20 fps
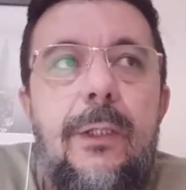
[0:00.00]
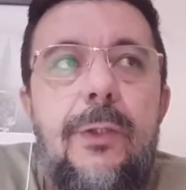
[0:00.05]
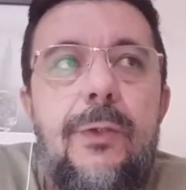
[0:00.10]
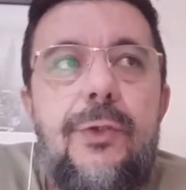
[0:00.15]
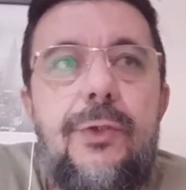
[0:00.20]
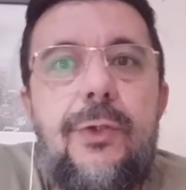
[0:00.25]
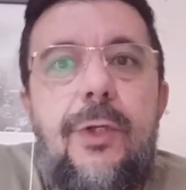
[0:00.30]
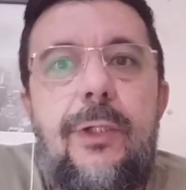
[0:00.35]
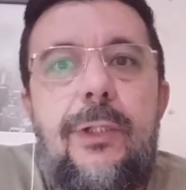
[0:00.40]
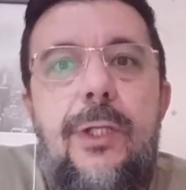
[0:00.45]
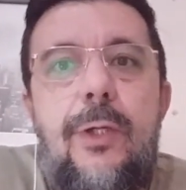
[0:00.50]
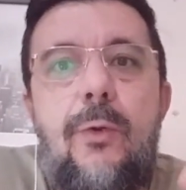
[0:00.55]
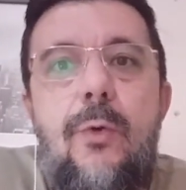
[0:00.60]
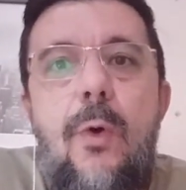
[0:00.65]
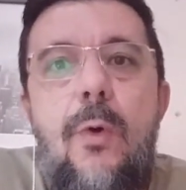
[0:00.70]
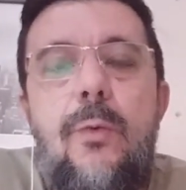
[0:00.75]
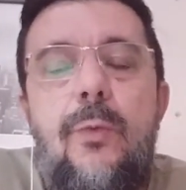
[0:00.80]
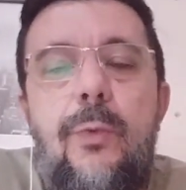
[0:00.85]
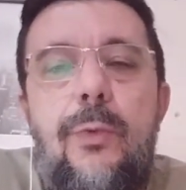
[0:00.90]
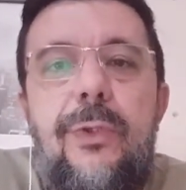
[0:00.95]
Só que
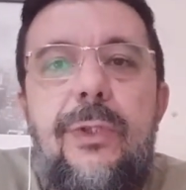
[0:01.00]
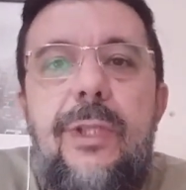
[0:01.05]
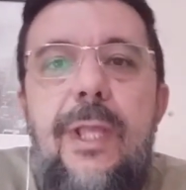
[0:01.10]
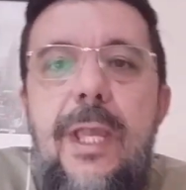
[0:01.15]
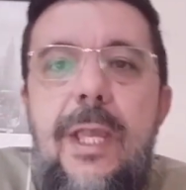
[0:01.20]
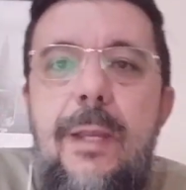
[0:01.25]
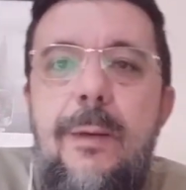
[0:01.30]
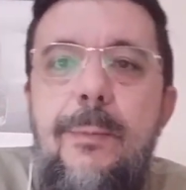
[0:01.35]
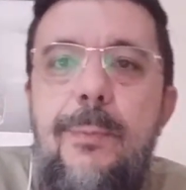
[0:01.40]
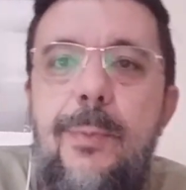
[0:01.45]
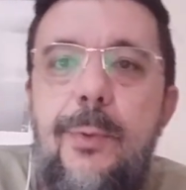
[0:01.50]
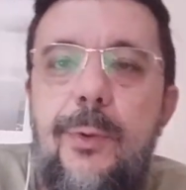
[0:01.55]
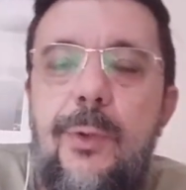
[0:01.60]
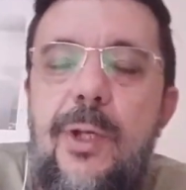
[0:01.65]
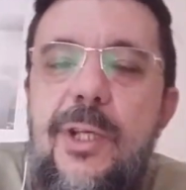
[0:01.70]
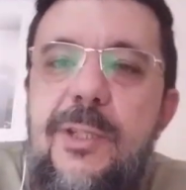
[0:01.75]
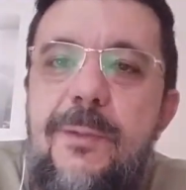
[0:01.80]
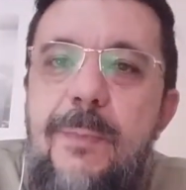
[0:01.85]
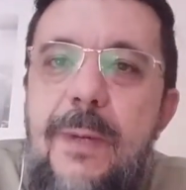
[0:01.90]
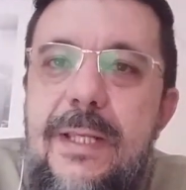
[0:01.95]
com o tempo
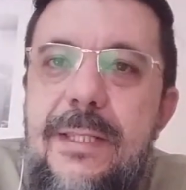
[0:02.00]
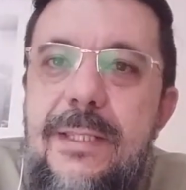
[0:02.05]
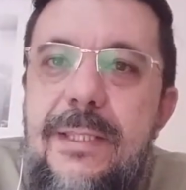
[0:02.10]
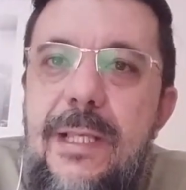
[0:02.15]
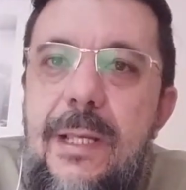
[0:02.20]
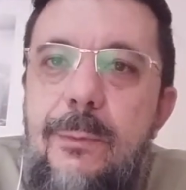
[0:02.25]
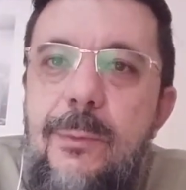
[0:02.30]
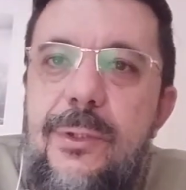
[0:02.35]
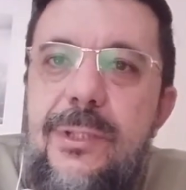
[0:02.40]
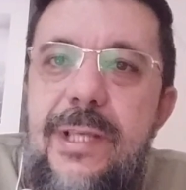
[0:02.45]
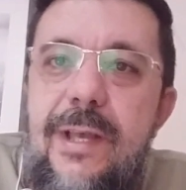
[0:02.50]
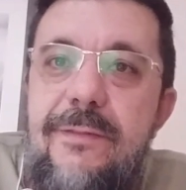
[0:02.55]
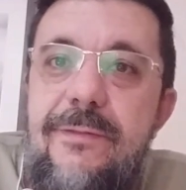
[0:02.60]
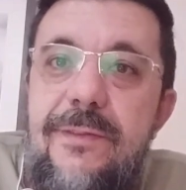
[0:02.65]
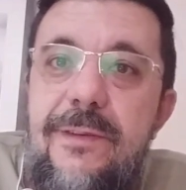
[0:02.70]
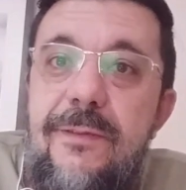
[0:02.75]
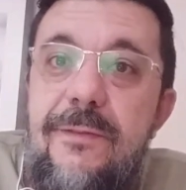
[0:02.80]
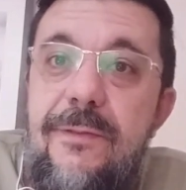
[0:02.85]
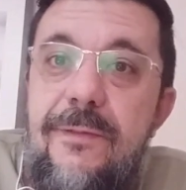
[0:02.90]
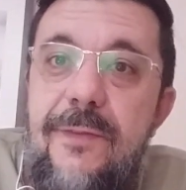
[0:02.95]
nós passamos a
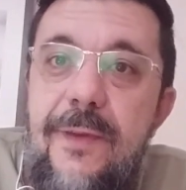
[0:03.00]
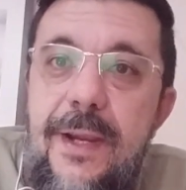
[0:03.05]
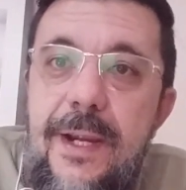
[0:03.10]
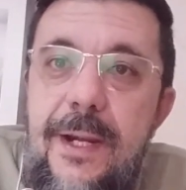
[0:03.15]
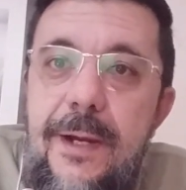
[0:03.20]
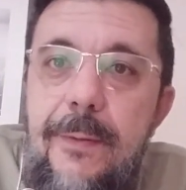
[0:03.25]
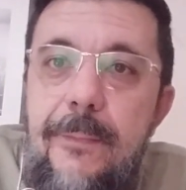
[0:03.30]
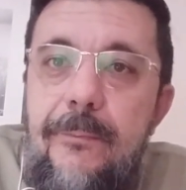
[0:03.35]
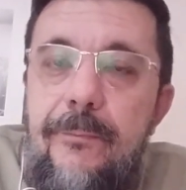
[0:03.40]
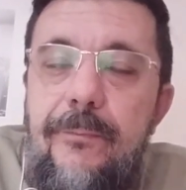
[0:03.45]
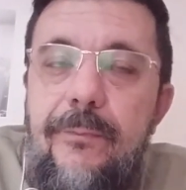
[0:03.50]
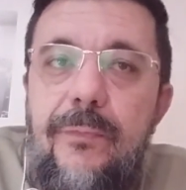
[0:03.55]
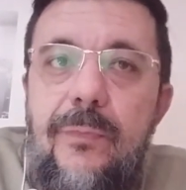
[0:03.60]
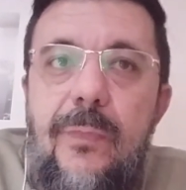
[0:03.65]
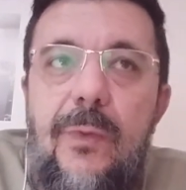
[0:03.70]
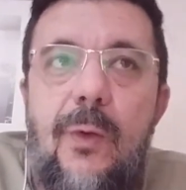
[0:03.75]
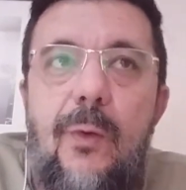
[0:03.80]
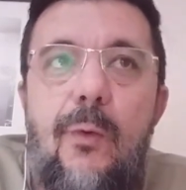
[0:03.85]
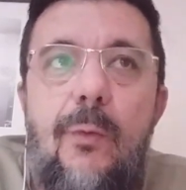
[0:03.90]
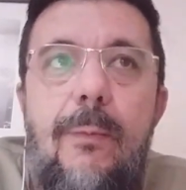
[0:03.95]
viver
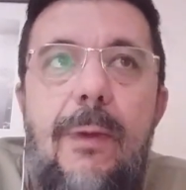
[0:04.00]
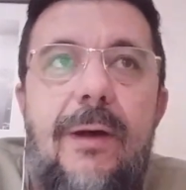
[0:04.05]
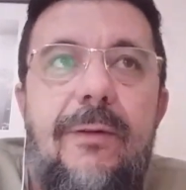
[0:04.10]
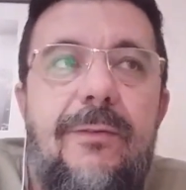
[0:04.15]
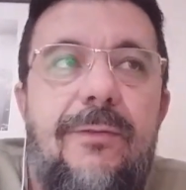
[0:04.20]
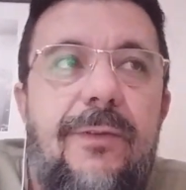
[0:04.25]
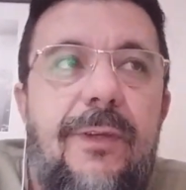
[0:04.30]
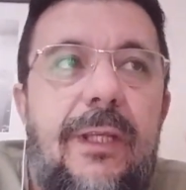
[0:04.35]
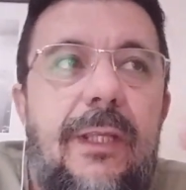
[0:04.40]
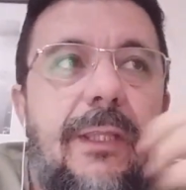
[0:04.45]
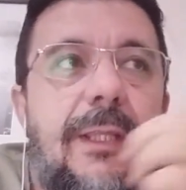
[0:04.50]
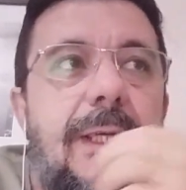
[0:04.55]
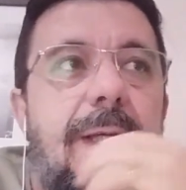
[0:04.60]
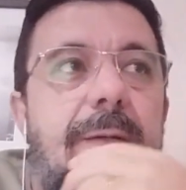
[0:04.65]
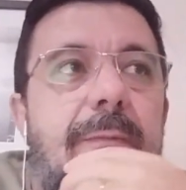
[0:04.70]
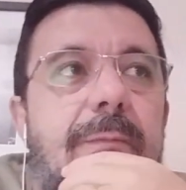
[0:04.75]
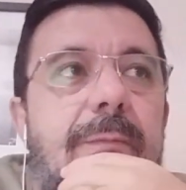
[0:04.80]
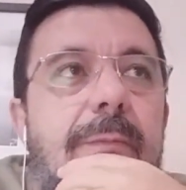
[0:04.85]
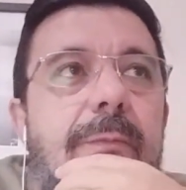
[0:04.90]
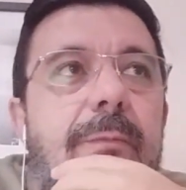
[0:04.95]
uma
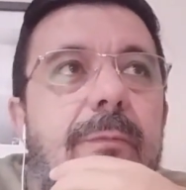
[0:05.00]
vida